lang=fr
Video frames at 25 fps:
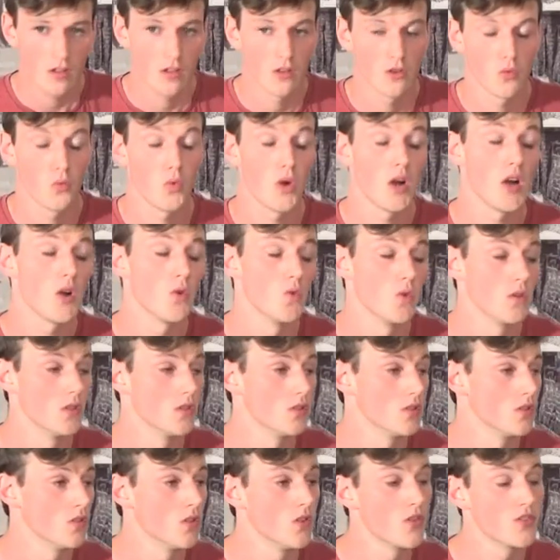Waouh,
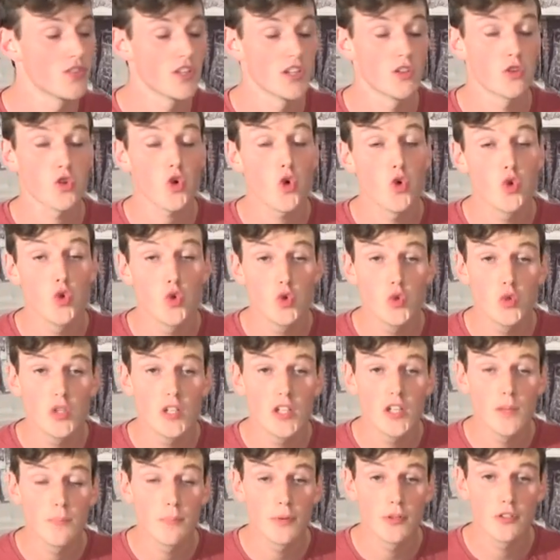c'est trop cool
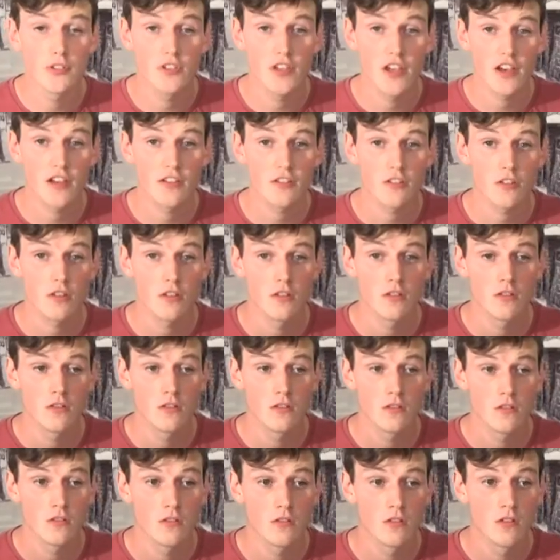les podcasts.
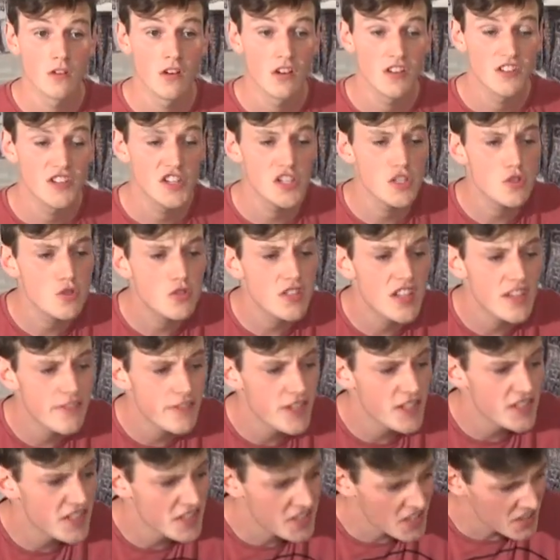C'est juste des
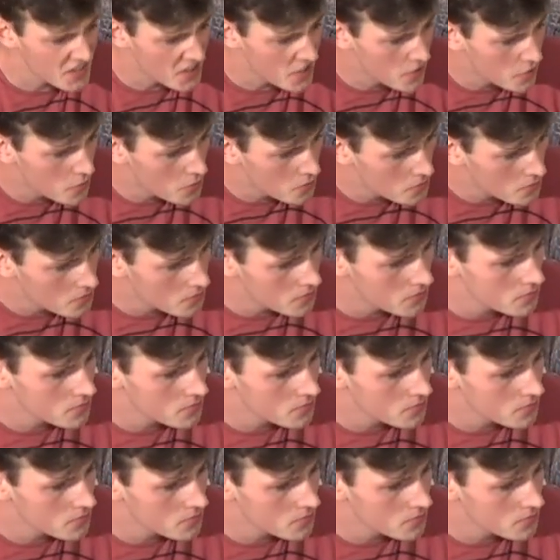vieilles dissertations.